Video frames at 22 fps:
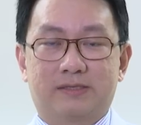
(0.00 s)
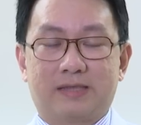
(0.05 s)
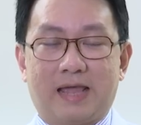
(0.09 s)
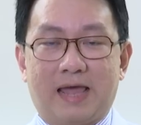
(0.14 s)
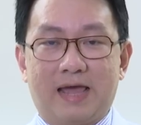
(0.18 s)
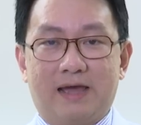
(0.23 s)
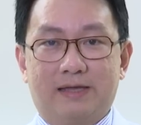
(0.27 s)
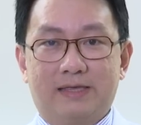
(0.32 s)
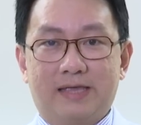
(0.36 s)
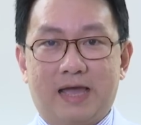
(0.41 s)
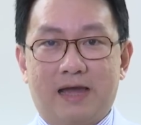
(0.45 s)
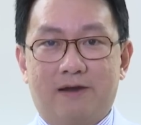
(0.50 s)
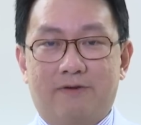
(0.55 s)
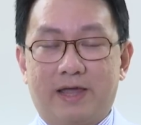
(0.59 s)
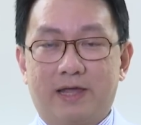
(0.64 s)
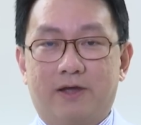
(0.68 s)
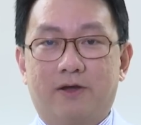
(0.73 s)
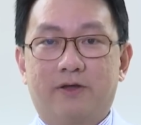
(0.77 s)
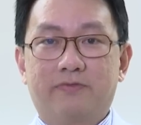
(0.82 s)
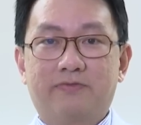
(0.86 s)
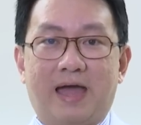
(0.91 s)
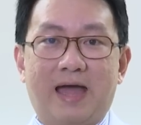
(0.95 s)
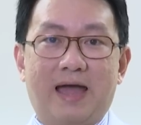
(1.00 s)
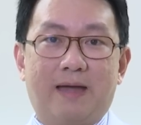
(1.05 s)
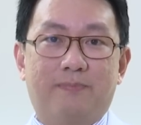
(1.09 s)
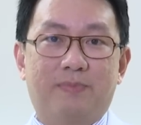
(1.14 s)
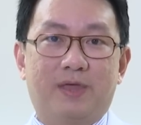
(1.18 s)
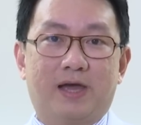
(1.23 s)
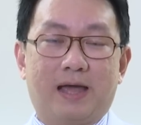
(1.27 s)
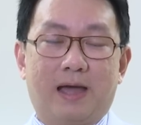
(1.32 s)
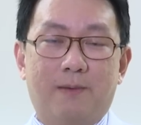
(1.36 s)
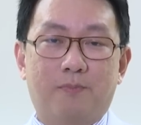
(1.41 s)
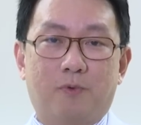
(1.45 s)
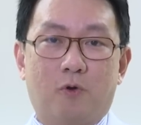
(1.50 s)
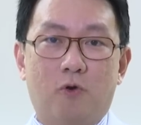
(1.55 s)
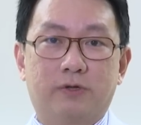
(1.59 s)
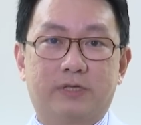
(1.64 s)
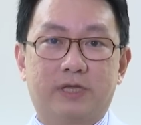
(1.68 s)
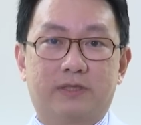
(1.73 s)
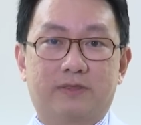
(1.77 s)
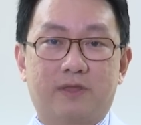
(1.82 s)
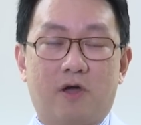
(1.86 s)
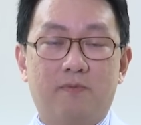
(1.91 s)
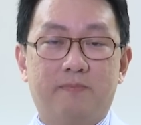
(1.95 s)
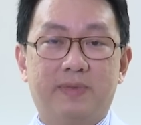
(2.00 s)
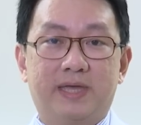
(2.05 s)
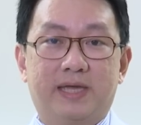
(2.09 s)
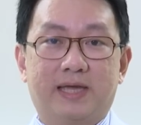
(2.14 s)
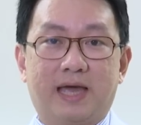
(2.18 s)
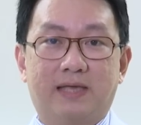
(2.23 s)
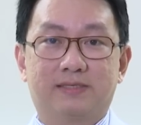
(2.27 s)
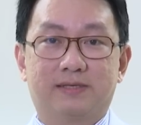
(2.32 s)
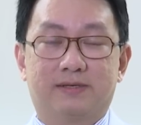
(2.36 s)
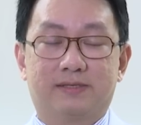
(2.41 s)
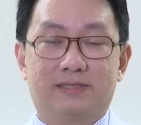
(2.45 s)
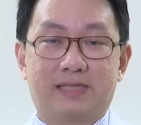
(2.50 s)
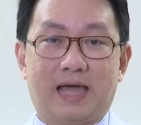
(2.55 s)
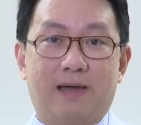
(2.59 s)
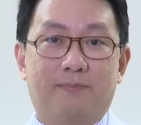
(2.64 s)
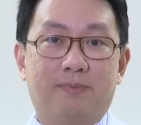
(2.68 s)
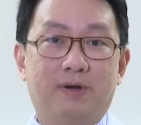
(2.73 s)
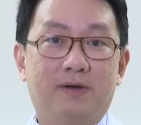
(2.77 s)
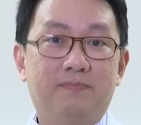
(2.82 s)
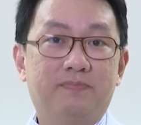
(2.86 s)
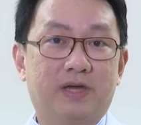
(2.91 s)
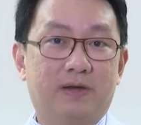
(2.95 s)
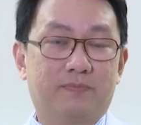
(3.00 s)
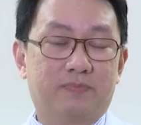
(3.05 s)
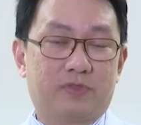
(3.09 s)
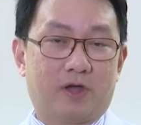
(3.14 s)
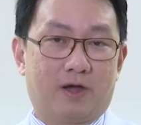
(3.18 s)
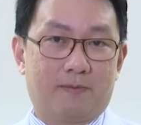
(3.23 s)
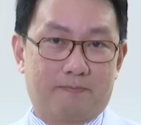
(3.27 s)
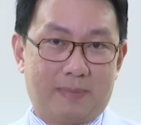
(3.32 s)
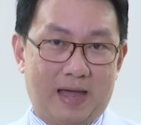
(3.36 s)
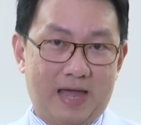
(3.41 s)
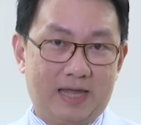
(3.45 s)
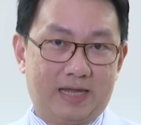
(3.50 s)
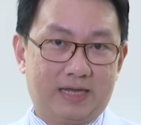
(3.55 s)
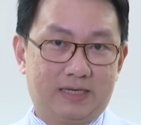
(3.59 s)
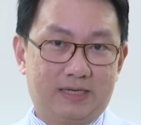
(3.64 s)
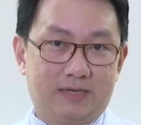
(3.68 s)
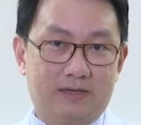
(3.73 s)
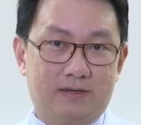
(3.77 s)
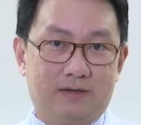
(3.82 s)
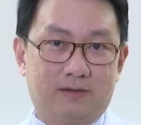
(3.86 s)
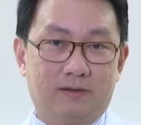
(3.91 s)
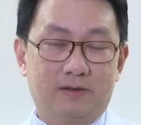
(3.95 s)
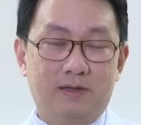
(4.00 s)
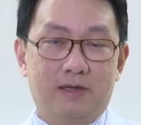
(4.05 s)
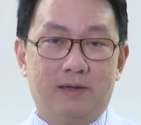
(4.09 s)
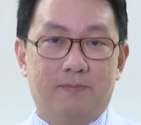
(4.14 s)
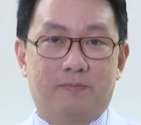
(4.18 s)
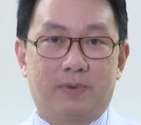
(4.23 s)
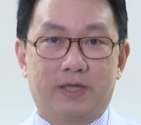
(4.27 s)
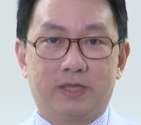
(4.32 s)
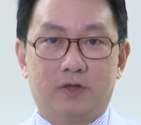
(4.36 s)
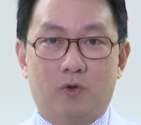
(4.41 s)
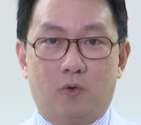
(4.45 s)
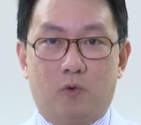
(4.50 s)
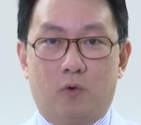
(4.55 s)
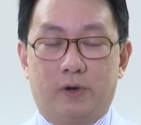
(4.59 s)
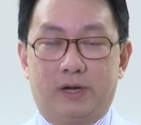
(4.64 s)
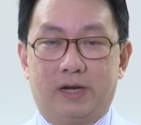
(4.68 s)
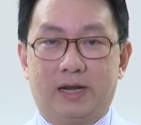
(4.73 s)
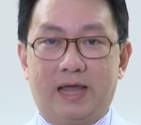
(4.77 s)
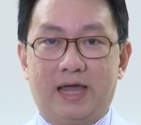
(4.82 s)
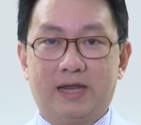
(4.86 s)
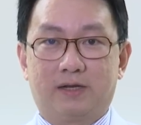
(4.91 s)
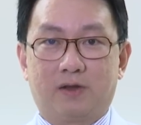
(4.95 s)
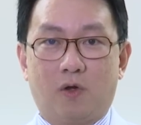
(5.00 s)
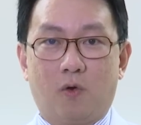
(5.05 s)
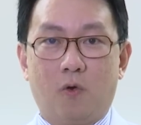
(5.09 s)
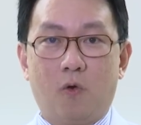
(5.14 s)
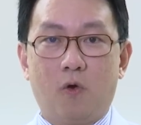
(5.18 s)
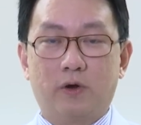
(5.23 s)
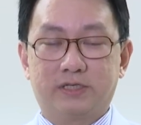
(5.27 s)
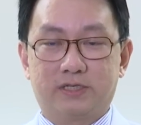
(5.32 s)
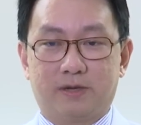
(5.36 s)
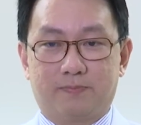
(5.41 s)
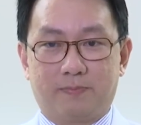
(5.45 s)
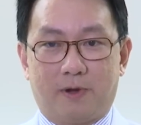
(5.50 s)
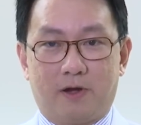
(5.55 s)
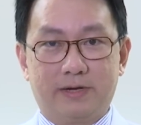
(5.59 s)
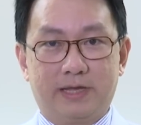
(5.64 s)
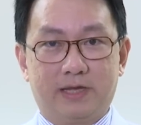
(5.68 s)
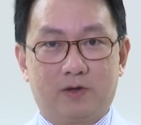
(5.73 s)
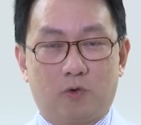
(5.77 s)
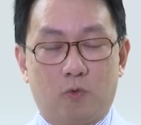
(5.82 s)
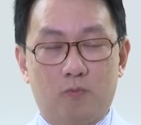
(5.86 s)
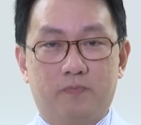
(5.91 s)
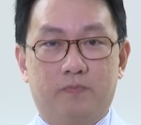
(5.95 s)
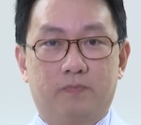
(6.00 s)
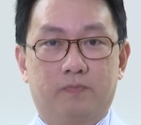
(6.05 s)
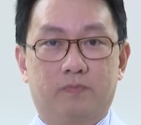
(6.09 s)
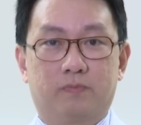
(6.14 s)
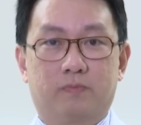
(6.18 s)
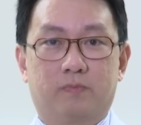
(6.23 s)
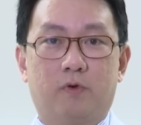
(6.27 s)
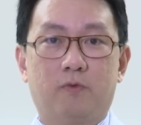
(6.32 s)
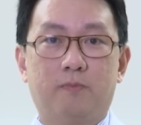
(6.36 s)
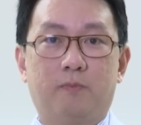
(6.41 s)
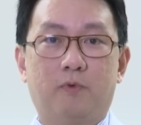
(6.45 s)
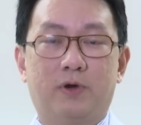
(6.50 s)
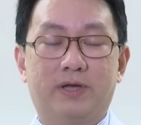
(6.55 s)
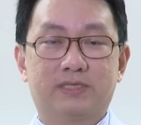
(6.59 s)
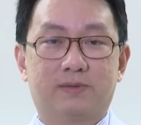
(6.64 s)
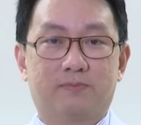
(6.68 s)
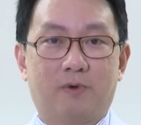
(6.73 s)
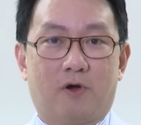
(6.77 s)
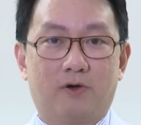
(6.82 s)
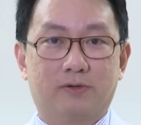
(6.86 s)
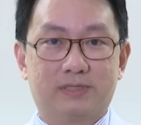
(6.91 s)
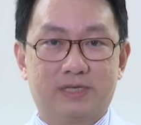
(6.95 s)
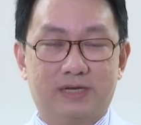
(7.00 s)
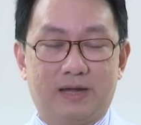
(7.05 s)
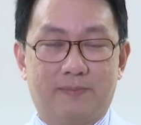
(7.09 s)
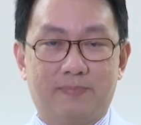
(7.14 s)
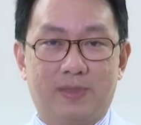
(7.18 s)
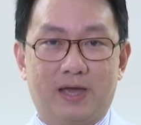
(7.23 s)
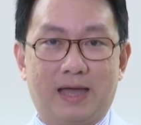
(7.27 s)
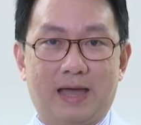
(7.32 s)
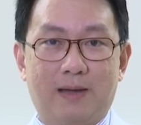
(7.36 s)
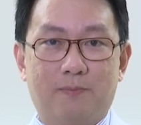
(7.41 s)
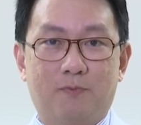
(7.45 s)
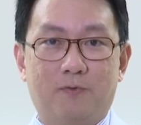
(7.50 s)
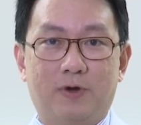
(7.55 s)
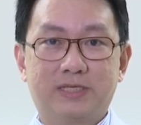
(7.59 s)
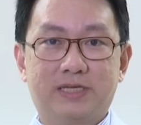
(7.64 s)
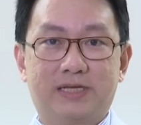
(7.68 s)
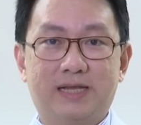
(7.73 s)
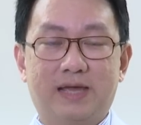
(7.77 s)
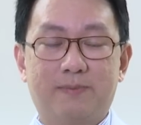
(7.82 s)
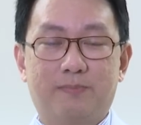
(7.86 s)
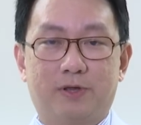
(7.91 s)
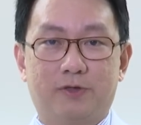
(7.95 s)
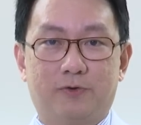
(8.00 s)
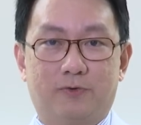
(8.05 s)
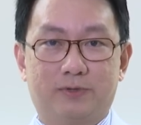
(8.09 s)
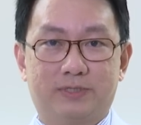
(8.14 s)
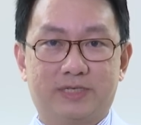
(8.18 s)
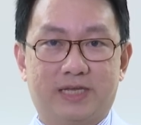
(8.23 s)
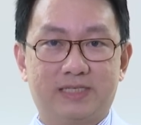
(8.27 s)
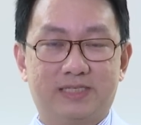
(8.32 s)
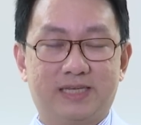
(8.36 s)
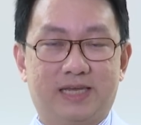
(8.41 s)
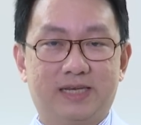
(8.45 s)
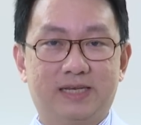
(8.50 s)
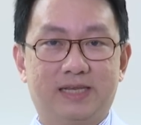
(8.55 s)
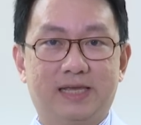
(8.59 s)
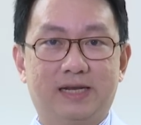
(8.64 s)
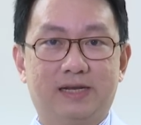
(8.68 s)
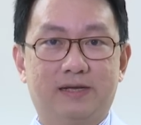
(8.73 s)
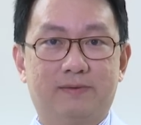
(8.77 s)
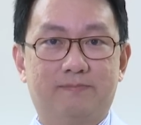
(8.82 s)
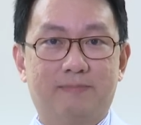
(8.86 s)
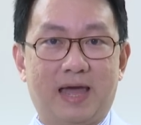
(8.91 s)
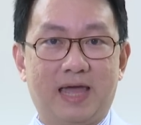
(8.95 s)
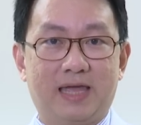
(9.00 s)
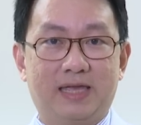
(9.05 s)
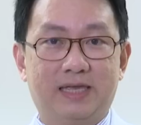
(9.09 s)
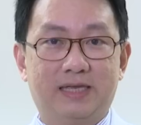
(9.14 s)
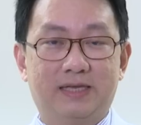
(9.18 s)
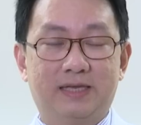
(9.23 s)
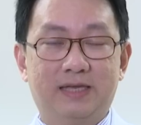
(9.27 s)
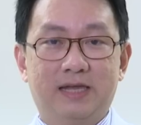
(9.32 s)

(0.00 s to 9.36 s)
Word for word: แต่อย่างไรก็ตามนะครับ คงจะต้องมีการศึกษาเพิ่มเติมต่อไปถึงประโยชน์ และโทษเฉพาะในกลุ่ม ผู้ป่วยสมองเสื่อมนะครับว่าจะได้ประโยชน์ชัดเจนดีหรือไม่